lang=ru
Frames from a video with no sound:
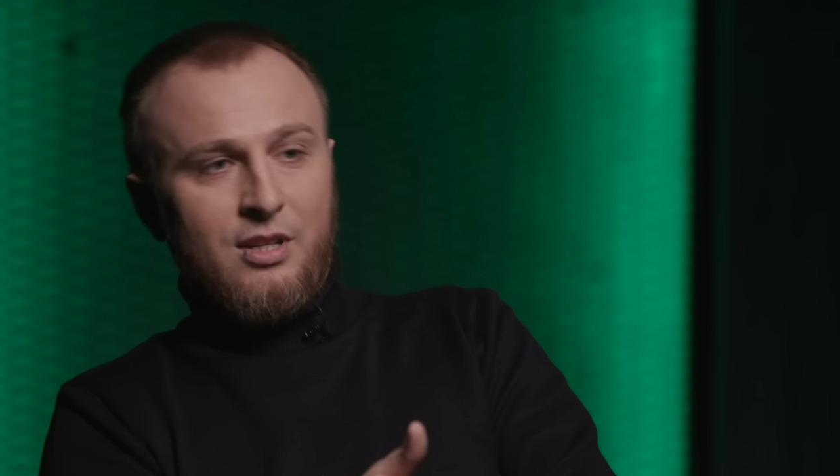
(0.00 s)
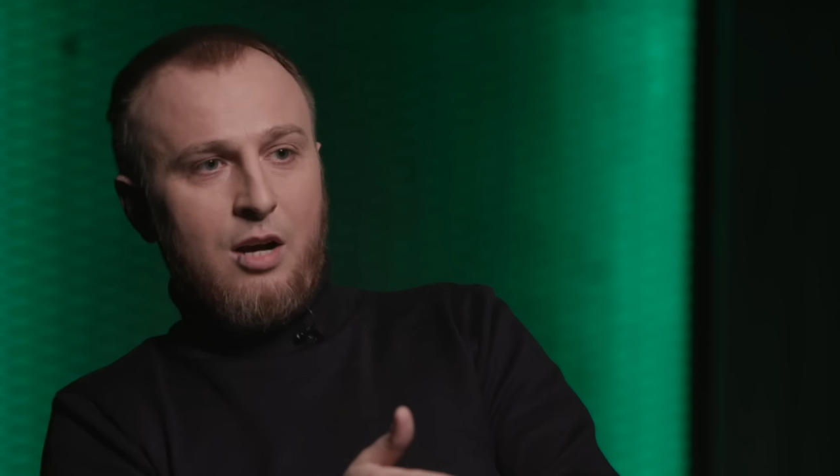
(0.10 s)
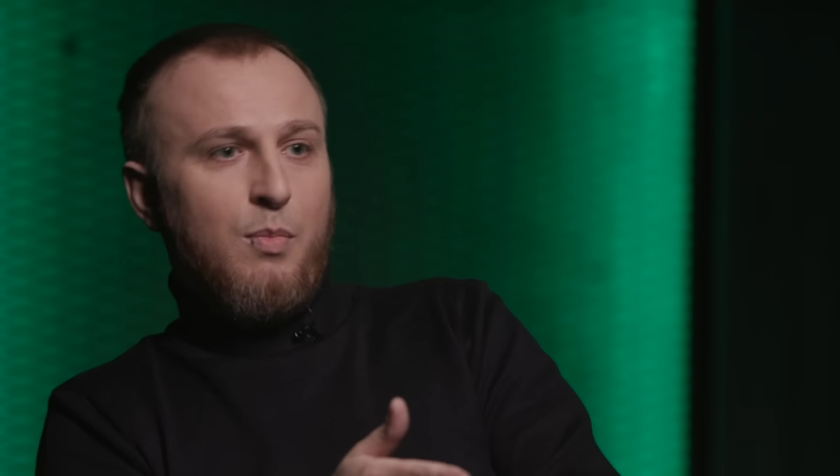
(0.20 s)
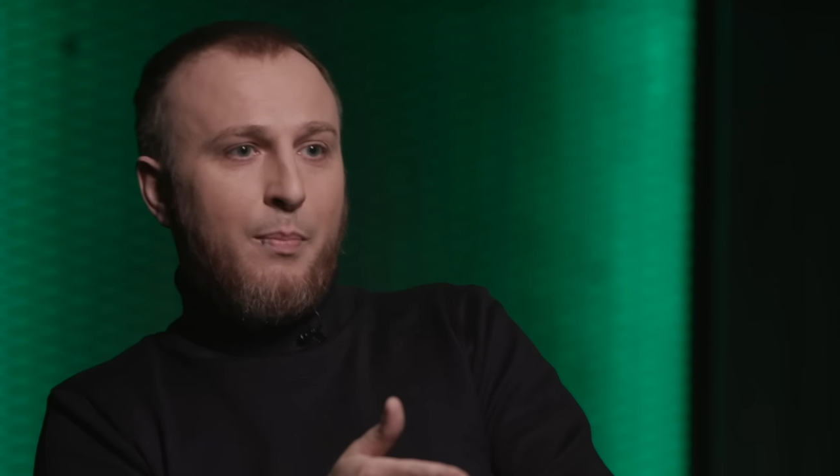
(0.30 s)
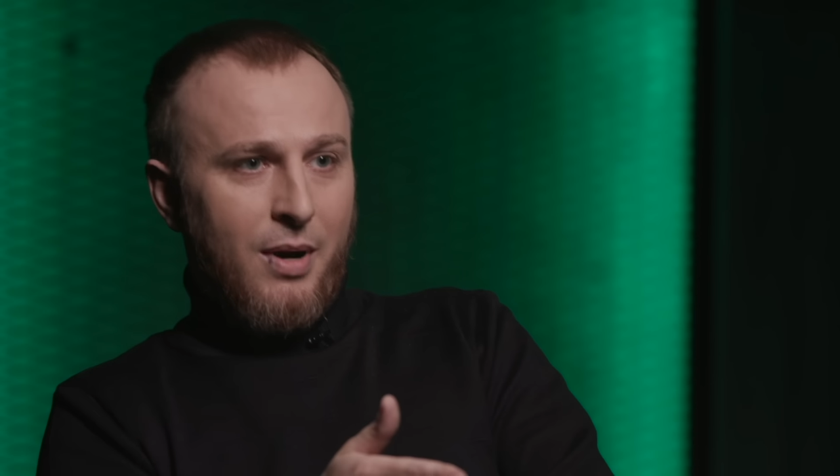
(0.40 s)

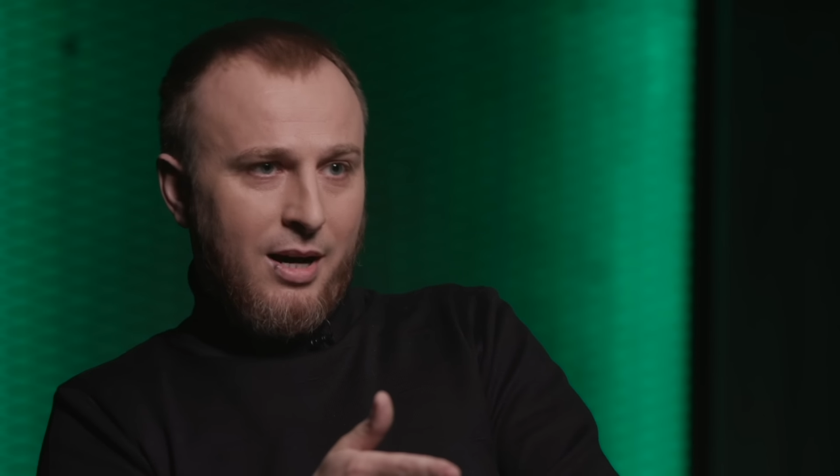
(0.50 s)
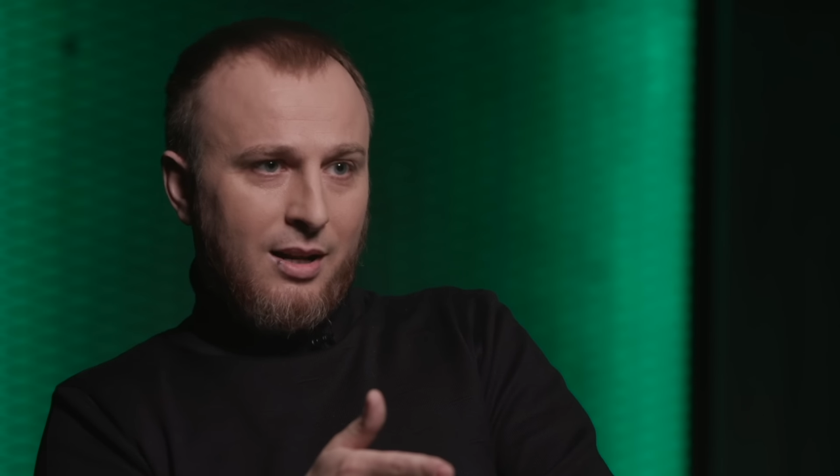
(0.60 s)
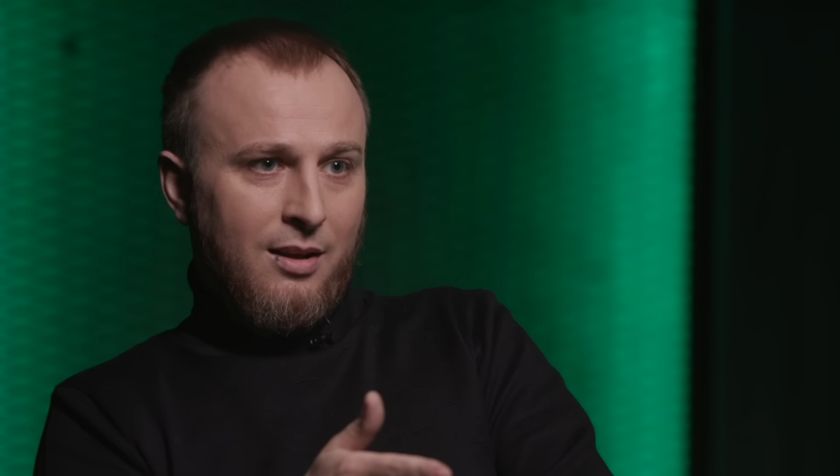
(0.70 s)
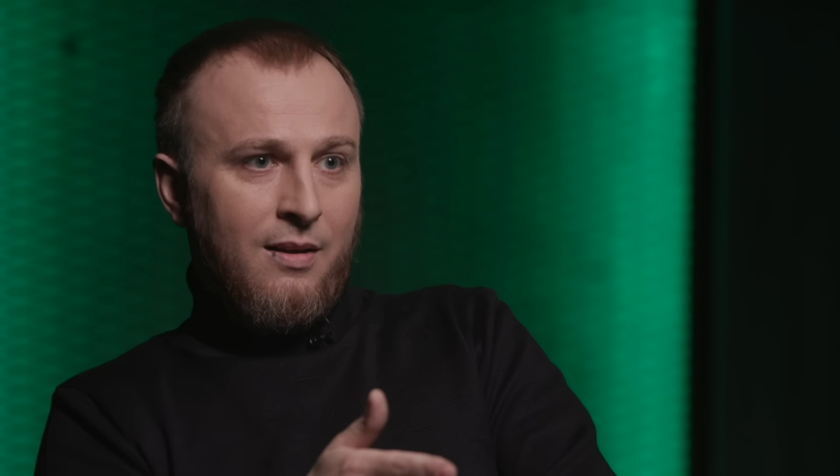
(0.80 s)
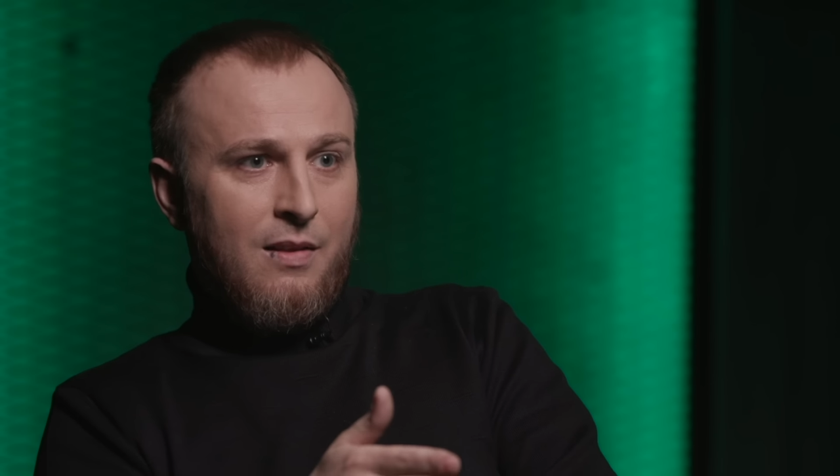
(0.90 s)
как папа
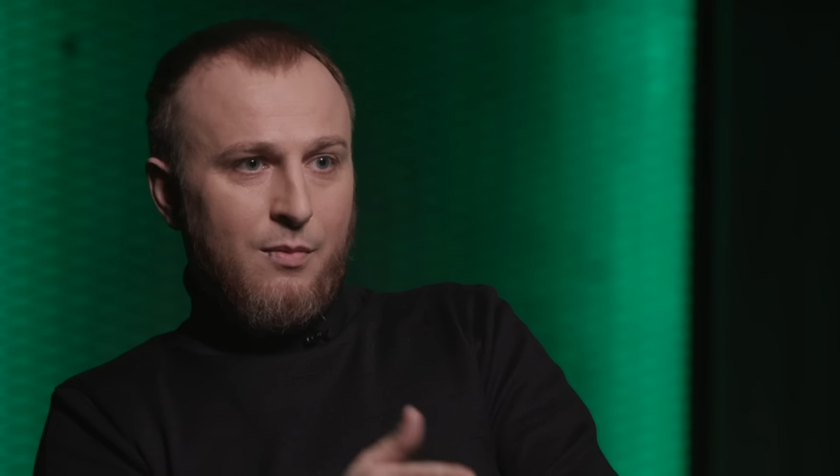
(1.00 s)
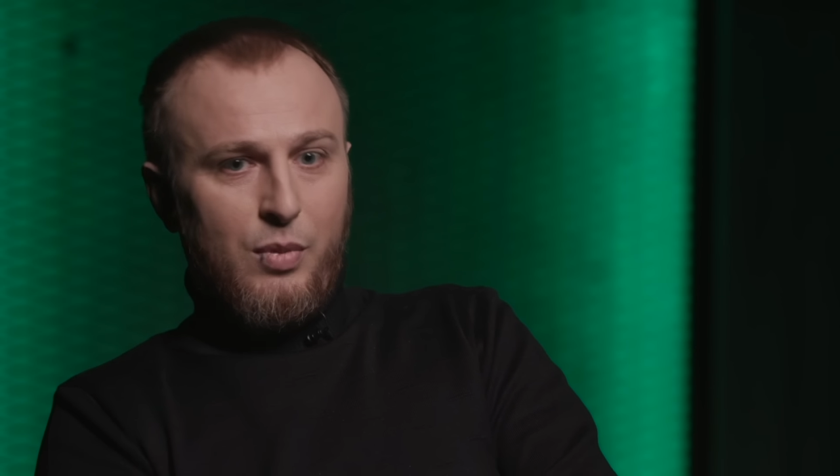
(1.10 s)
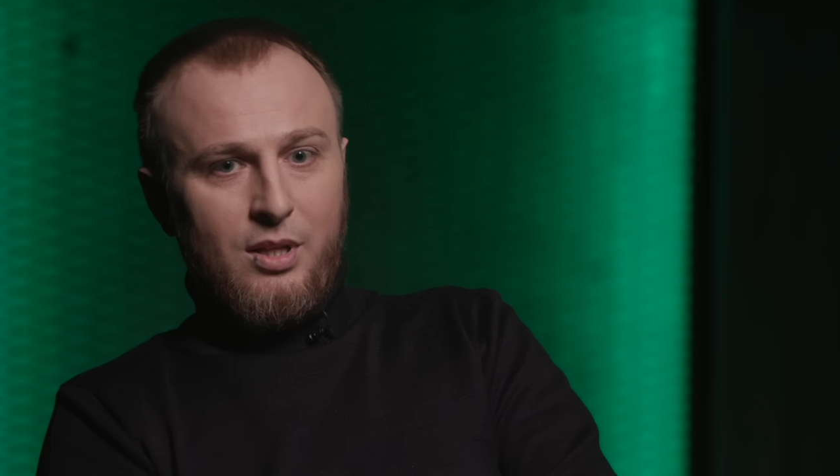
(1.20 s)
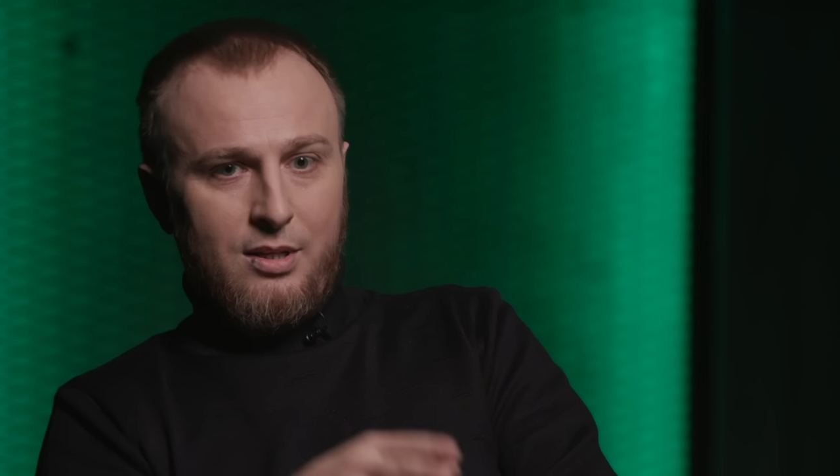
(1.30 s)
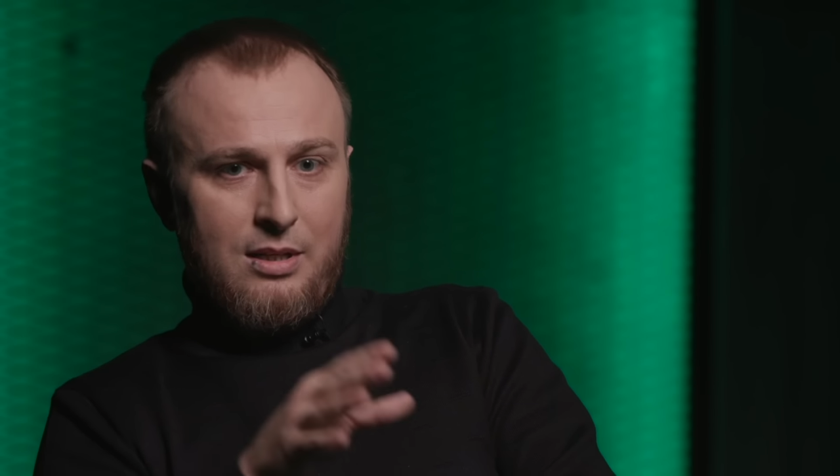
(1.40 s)
Карло,
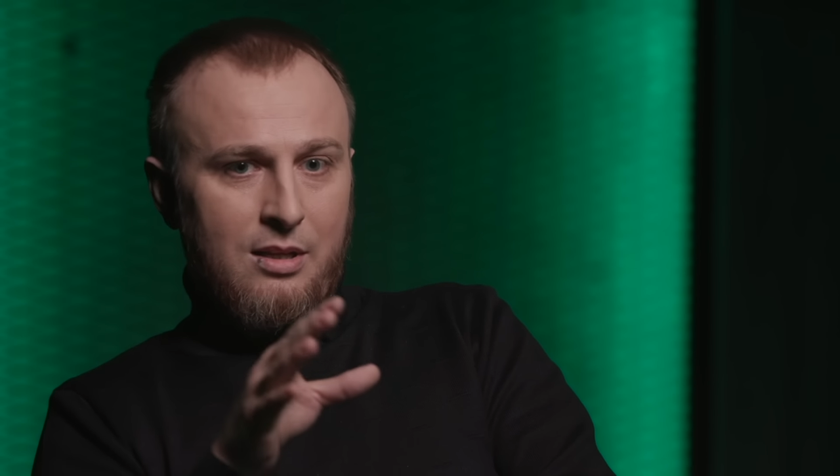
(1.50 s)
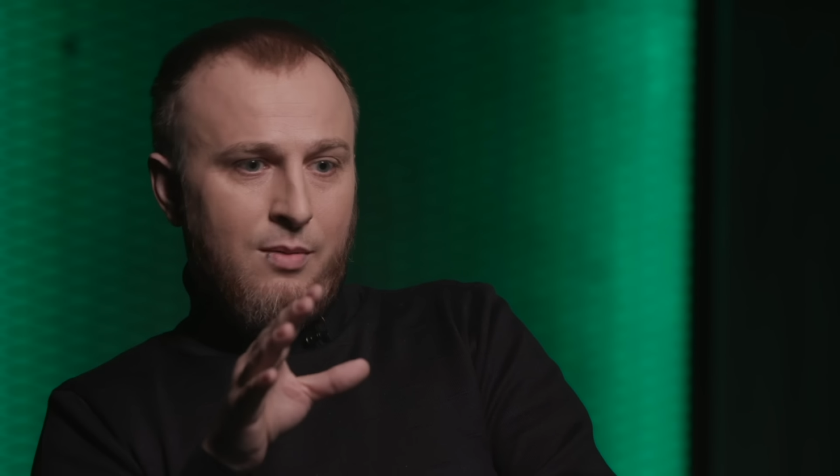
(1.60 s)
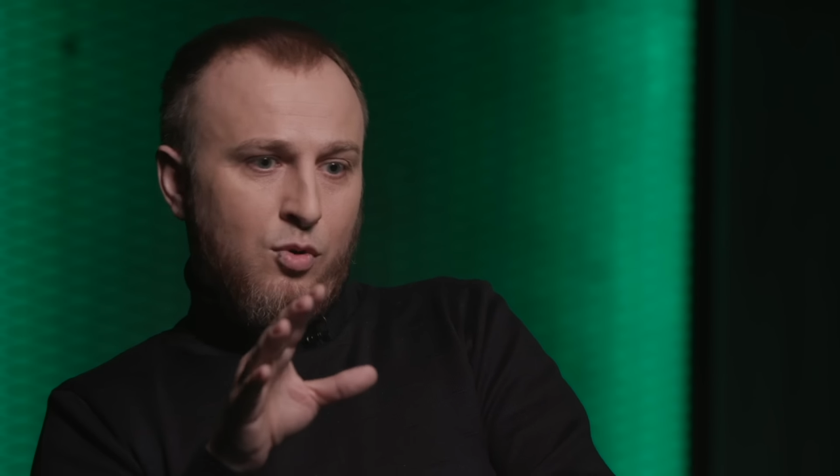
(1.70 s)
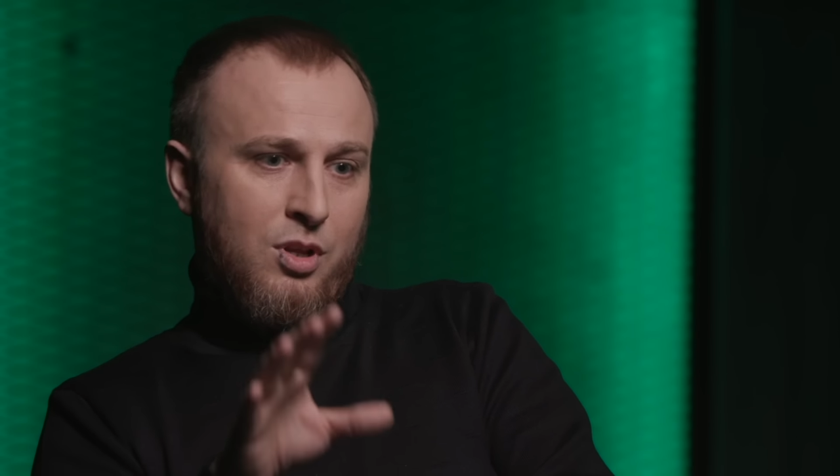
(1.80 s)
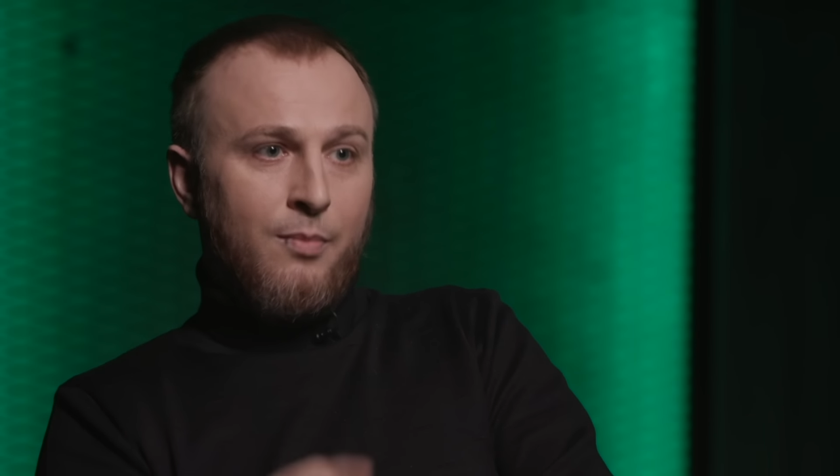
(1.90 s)
приносить домой